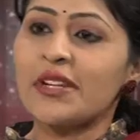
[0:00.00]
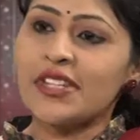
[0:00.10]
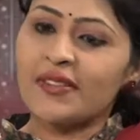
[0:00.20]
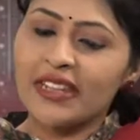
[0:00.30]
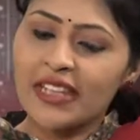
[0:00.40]

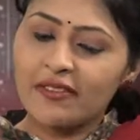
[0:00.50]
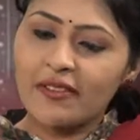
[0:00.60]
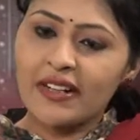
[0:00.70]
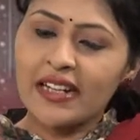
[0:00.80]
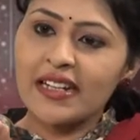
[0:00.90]
మీరు
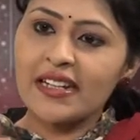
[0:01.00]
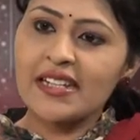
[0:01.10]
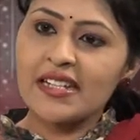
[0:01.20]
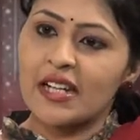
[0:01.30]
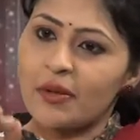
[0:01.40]
శివతత్వం అంటే
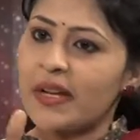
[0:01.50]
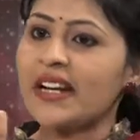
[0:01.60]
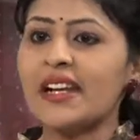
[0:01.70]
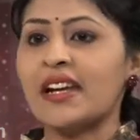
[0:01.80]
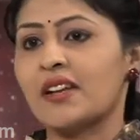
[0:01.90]
ఇండస్ట్రీలో
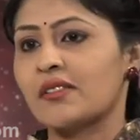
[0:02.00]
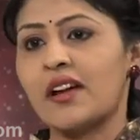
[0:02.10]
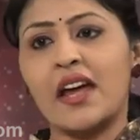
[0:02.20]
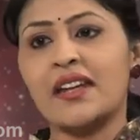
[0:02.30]
భరణి గారు